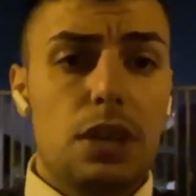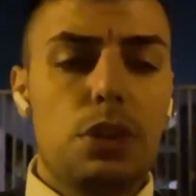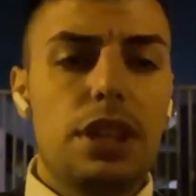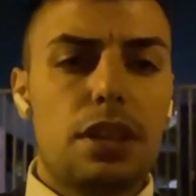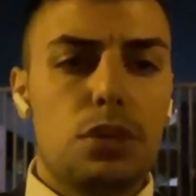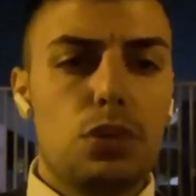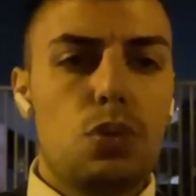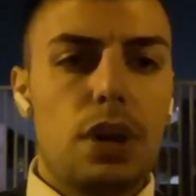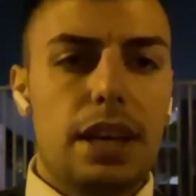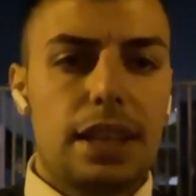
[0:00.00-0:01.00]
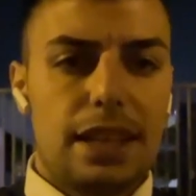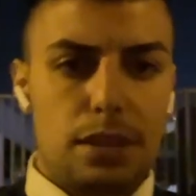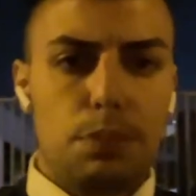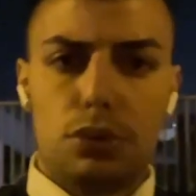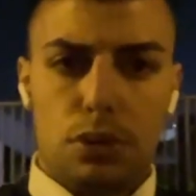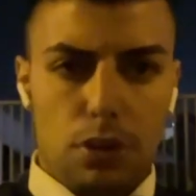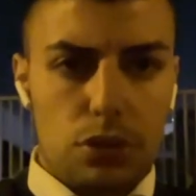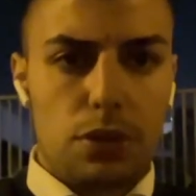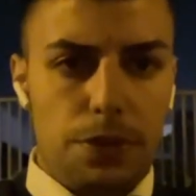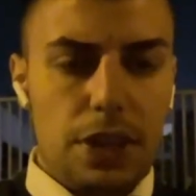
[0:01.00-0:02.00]
Un Inter dunque che ha saputo
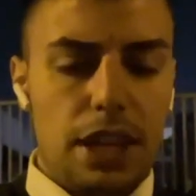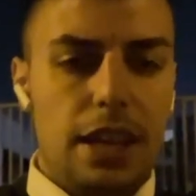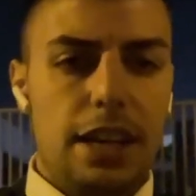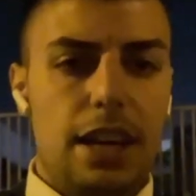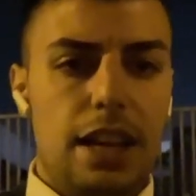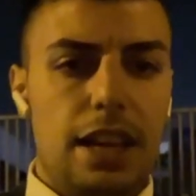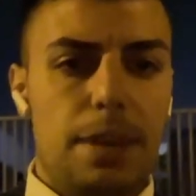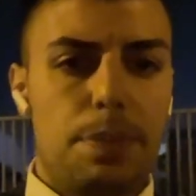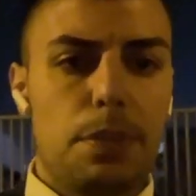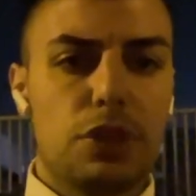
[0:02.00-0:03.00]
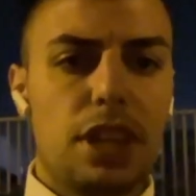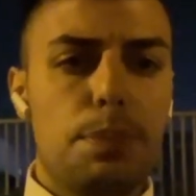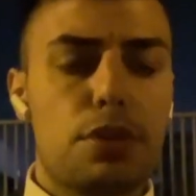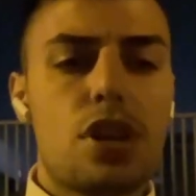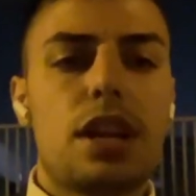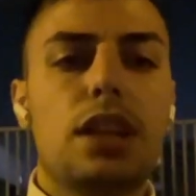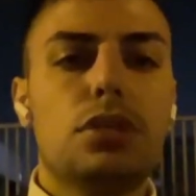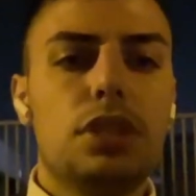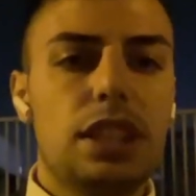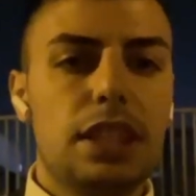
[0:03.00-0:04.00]
soffrire nel primo tempo
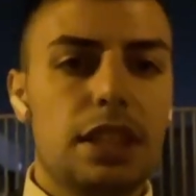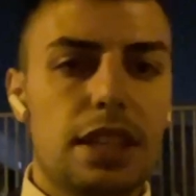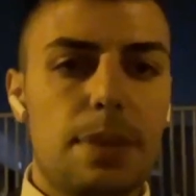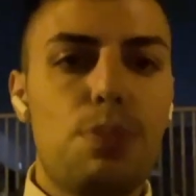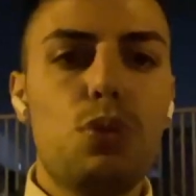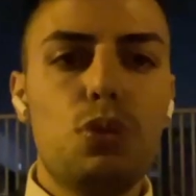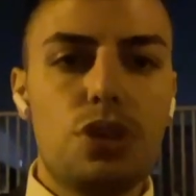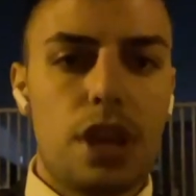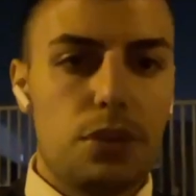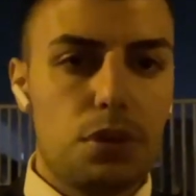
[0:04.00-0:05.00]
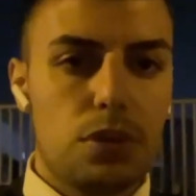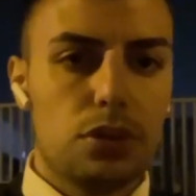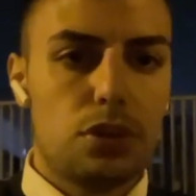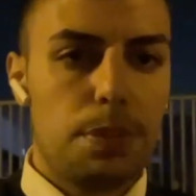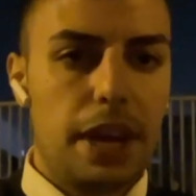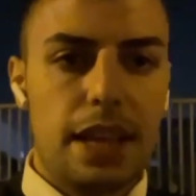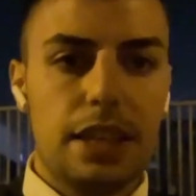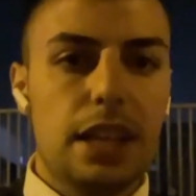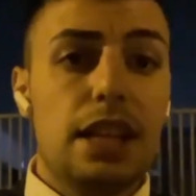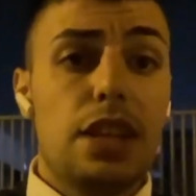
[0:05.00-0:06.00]
cercando di eh, pungere sui
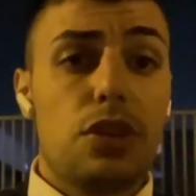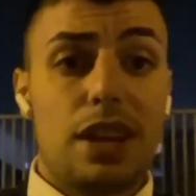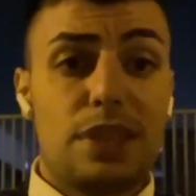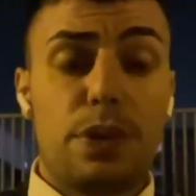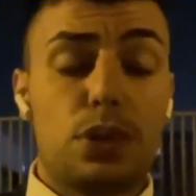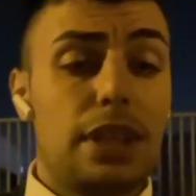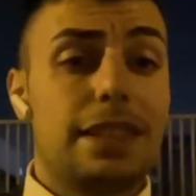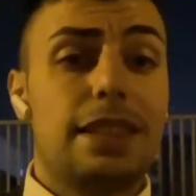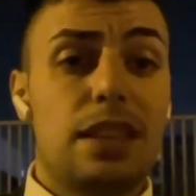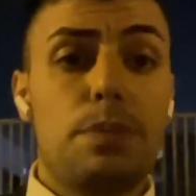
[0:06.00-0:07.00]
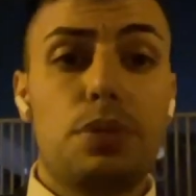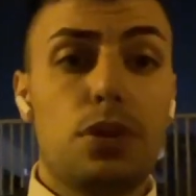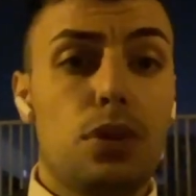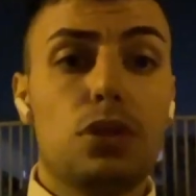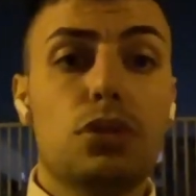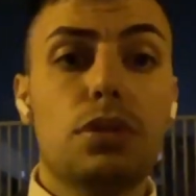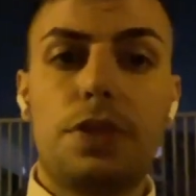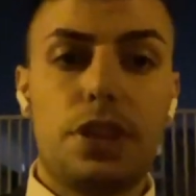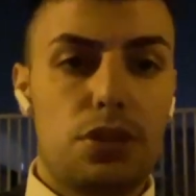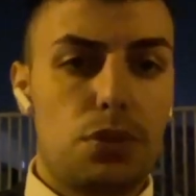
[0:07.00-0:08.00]
contropiedi, non l'ha sfruttata ad esempio
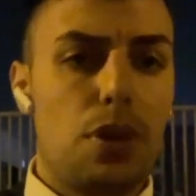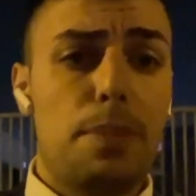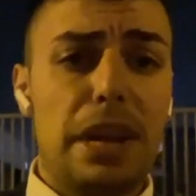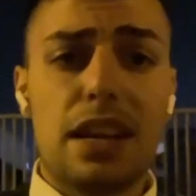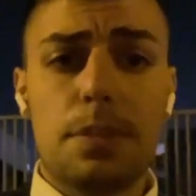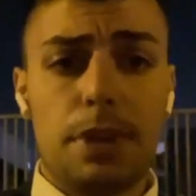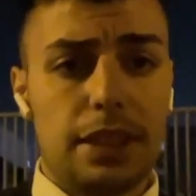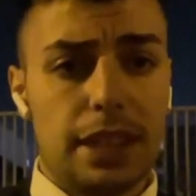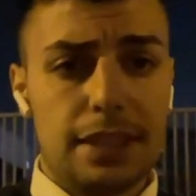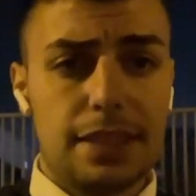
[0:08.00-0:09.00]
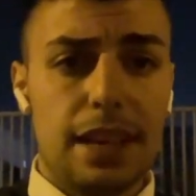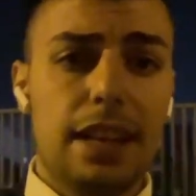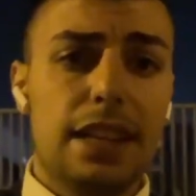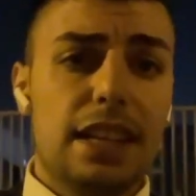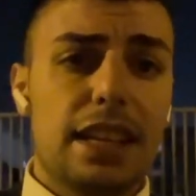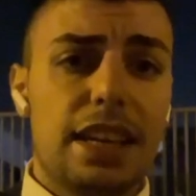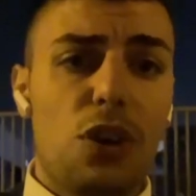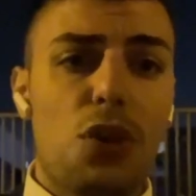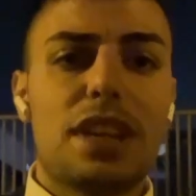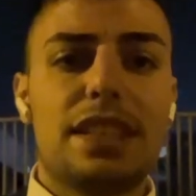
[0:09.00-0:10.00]
Dumfries su una bella ripartenza eh,
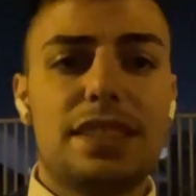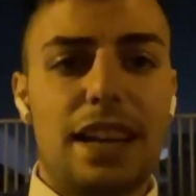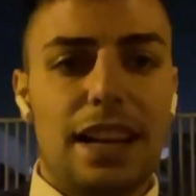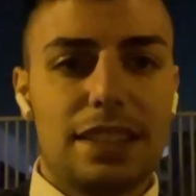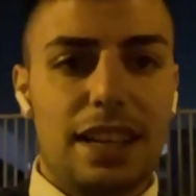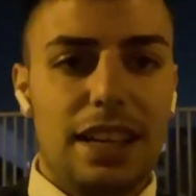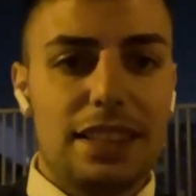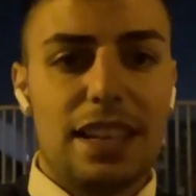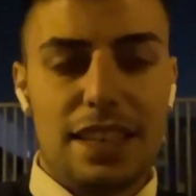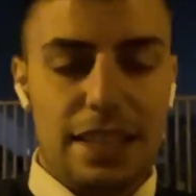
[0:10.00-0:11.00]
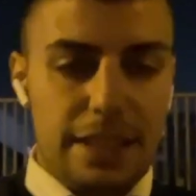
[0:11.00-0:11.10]
orchestrata da chi?